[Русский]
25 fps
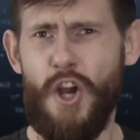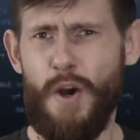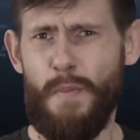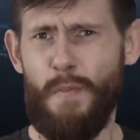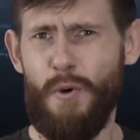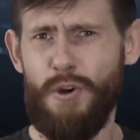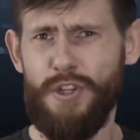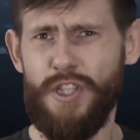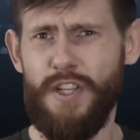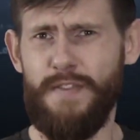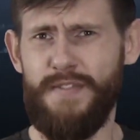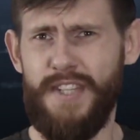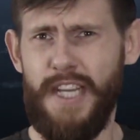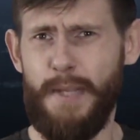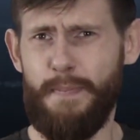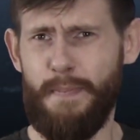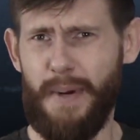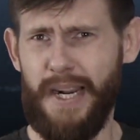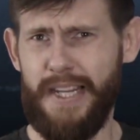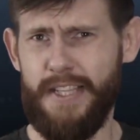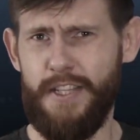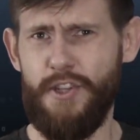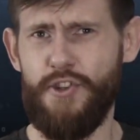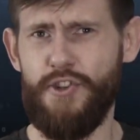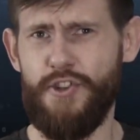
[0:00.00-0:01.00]
Можно взять
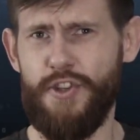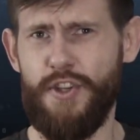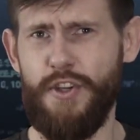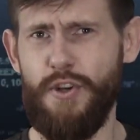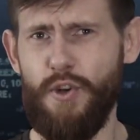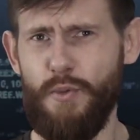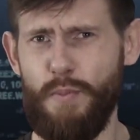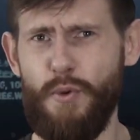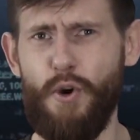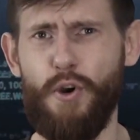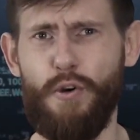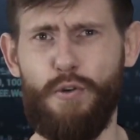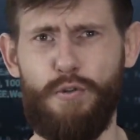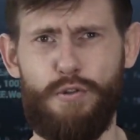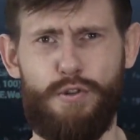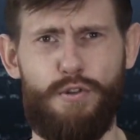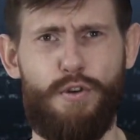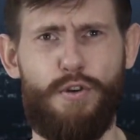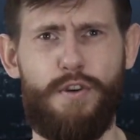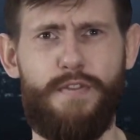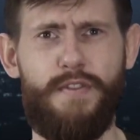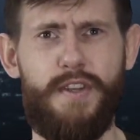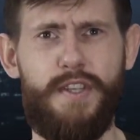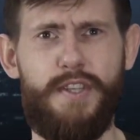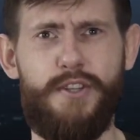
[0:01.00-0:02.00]
практически любой
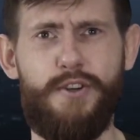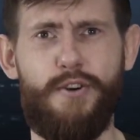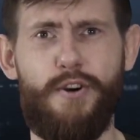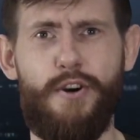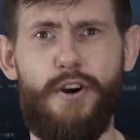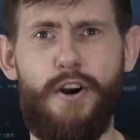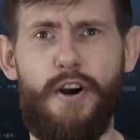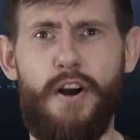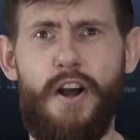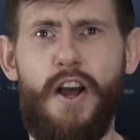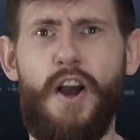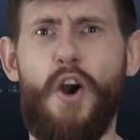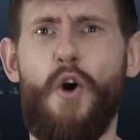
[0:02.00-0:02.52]
кусок видео.